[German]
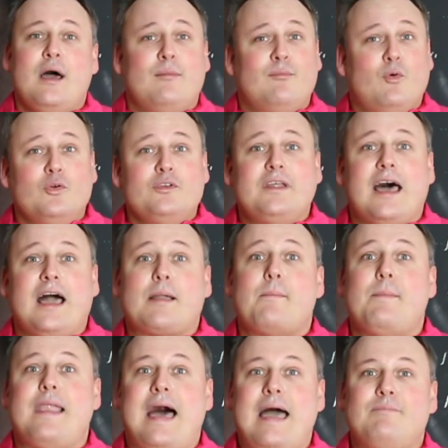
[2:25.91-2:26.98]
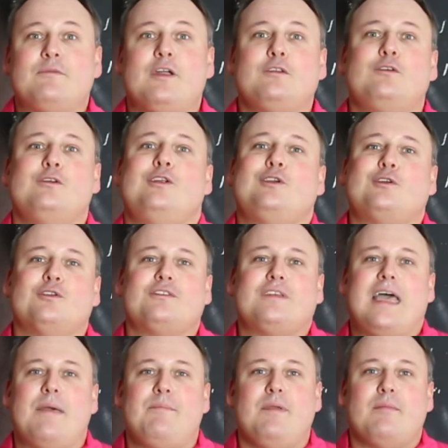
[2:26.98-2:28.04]
Montag bleibt natürlich unser
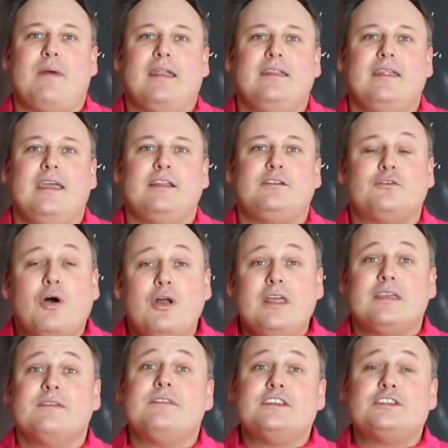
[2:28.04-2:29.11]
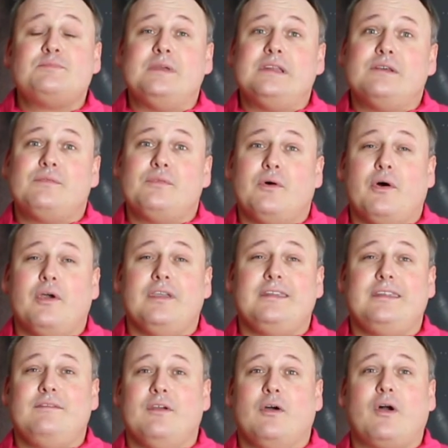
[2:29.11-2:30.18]
Happy Monday. Tolle Gewinnspiele für euch,
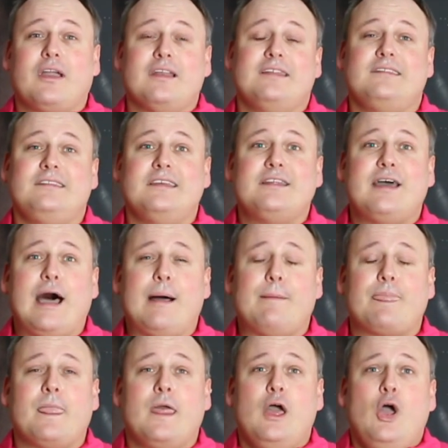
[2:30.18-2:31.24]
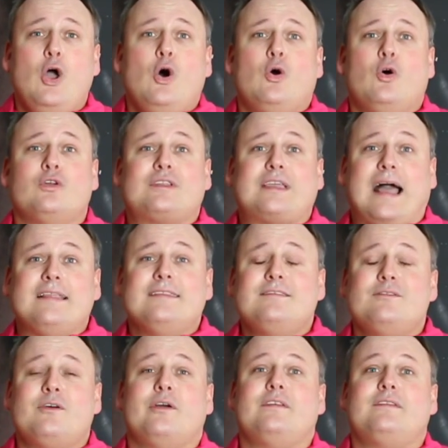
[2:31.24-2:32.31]
die wir organisiert haben. Und ganz
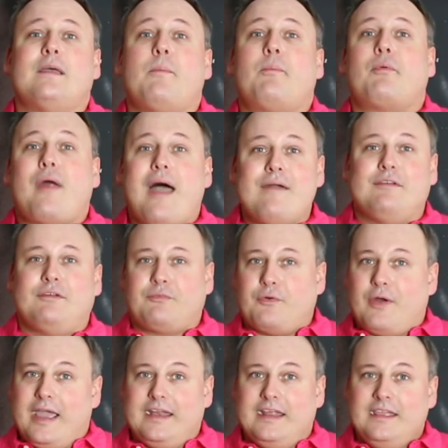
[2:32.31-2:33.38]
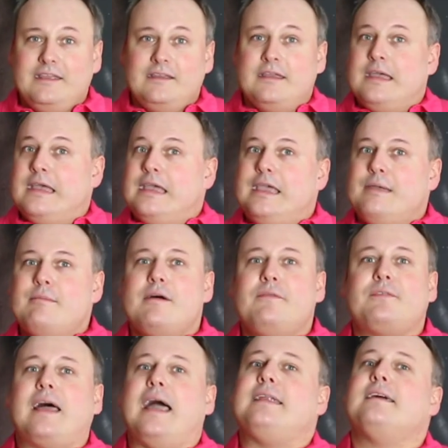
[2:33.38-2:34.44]
neu ist der Private Friday. Immer
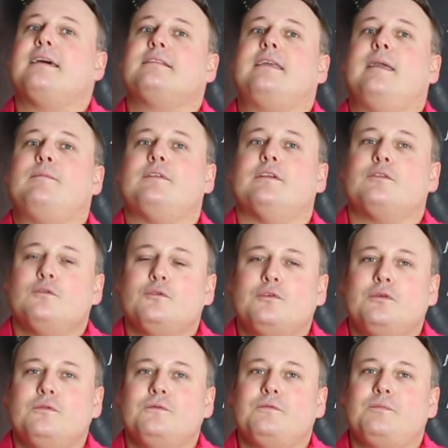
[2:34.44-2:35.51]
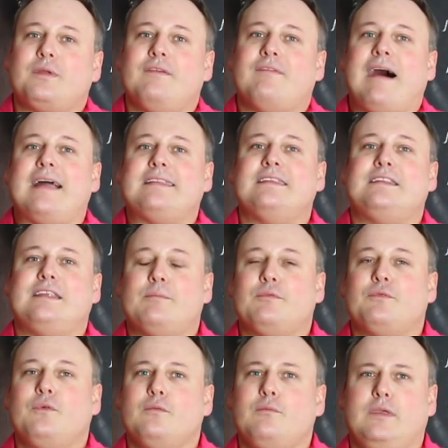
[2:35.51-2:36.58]
freitags gibt es in Zukunft private
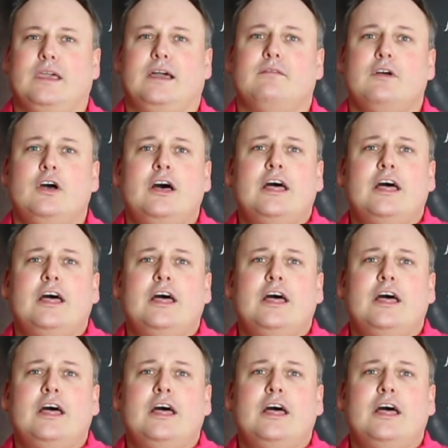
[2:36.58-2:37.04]
Tipps von mir.